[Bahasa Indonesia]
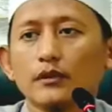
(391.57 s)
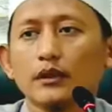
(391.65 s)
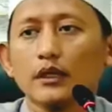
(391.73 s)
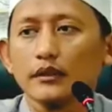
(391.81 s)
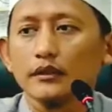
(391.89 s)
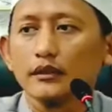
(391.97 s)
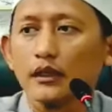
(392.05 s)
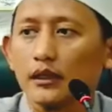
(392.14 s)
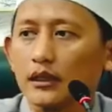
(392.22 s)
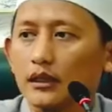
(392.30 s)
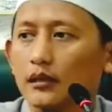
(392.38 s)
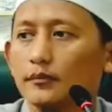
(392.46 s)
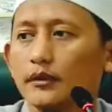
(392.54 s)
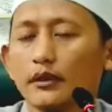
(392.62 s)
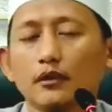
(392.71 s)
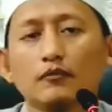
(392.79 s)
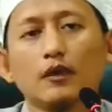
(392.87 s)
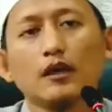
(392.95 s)
ilayya
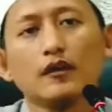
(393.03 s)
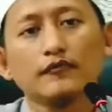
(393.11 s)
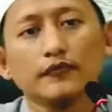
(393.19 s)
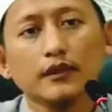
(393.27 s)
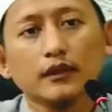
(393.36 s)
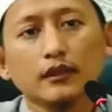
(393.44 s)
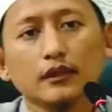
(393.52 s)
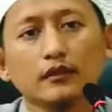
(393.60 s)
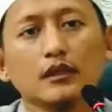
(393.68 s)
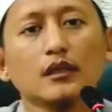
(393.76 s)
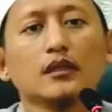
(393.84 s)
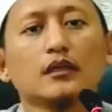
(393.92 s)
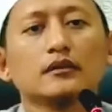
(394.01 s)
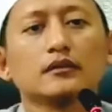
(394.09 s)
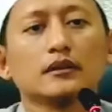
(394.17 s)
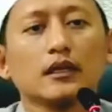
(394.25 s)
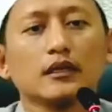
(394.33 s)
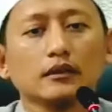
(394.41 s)
binawafil
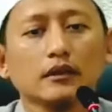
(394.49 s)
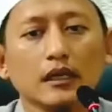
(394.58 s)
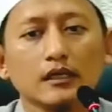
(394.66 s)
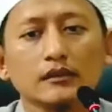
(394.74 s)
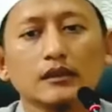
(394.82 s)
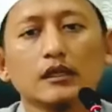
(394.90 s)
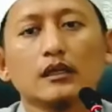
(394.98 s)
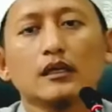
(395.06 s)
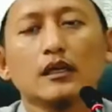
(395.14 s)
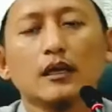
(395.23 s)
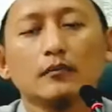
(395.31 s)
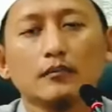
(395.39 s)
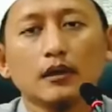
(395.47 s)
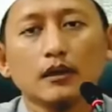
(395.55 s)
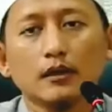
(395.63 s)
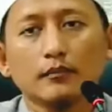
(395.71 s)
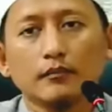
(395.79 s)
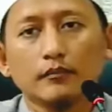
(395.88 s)
Senantiasa
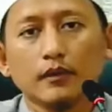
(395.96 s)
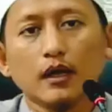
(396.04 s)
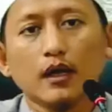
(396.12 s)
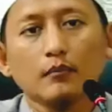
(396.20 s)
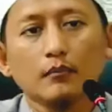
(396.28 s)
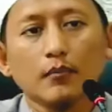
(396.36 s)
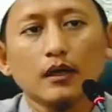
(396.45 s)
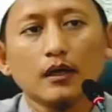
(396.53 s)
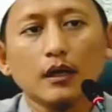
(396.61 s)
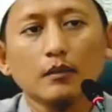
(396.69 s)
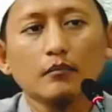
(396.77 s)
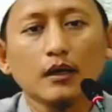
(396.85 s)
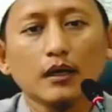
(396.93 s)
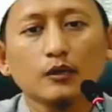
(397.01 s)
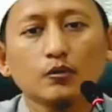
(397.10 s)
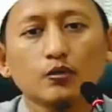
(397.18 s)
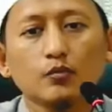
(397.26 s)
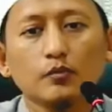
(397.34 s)
hamba-hambaku hamba, hamba,
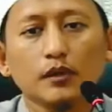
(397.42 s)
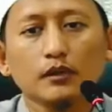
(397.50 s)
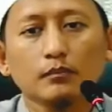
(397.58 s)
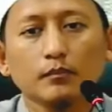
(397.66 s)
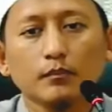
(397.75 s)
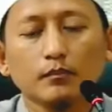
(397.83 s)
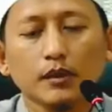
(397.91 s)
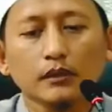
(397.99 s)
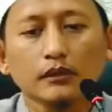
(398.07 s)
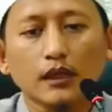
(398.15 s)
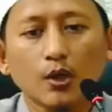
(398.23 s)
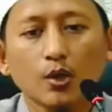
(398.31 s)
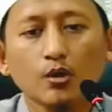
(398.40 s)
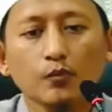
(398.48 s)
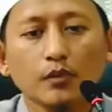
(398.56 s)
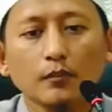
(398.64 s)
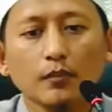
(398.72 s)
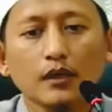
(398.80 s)

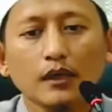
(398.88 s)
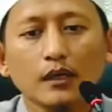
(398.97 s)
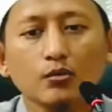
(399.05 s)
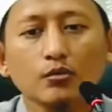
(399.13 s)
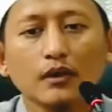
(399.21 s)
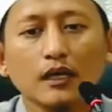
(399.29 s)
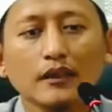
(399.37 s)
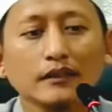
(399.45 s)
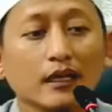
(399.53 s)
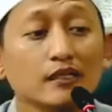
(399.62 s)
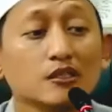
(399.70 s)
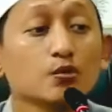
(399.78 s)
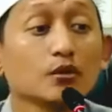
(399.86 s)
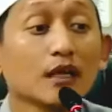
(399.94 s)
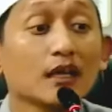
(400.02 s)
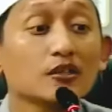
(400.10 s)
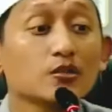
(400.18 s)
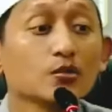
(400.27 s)
bertakarub kepadaku dengan yang
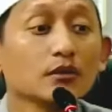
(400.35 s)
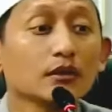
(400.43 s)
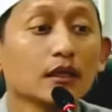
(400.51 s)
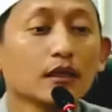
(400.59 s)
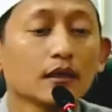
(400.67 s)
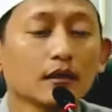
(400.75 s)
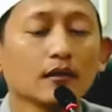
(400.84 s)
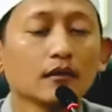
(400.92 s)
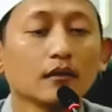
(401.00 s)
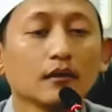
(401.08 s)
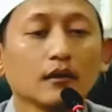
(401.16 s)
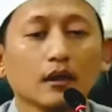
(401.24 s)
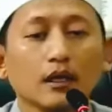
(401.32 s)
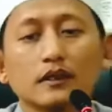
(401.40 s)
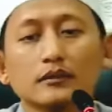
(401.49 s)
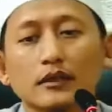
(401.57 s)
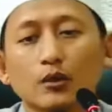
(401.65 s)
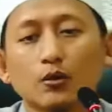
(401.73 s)
sunnah-sunnah
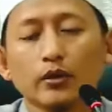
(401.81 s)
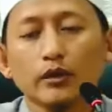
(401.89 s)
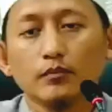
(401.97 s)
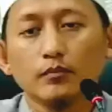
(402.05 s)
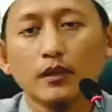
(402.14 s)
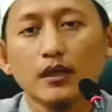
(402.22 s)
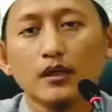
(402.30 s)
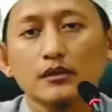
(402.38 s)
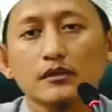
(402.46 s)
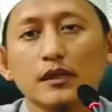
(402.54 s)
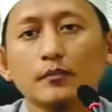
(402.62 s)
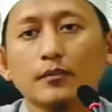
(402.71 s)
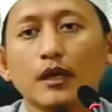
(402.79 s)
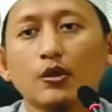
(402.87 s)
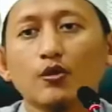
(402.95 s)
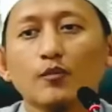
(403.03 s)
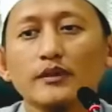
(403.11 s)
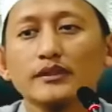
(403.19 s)
hatta uhibbah sampai
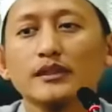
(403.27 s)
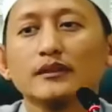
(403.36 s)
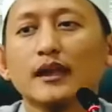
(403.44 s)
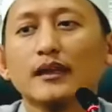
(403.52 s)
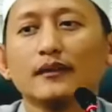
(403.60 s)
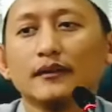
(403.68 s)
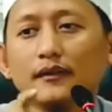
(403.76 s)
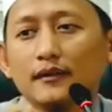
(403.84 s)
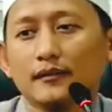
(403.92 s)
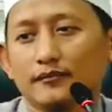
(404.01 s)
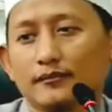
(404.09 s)
aku mencintai dia.